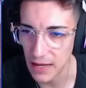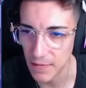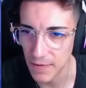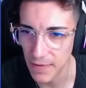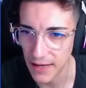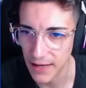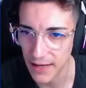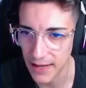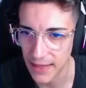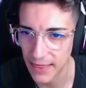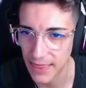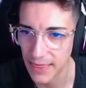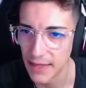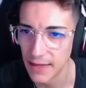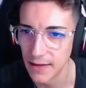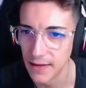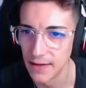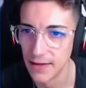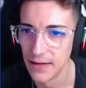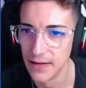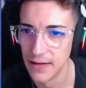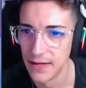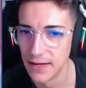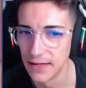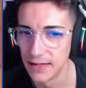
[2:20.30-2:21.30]
que me crece.
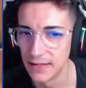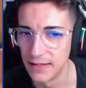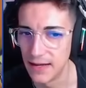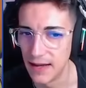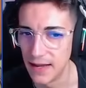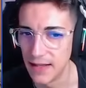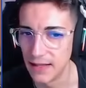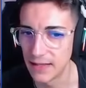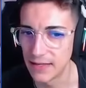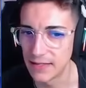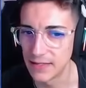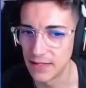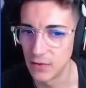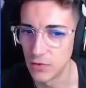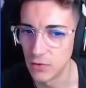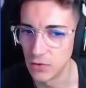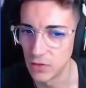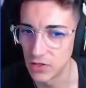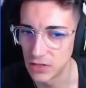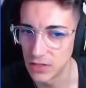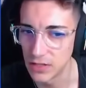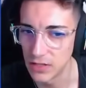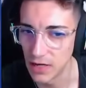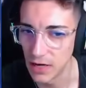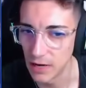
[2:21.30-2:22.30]
30
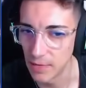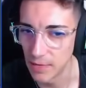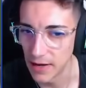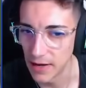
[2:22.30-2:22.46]
segundos en el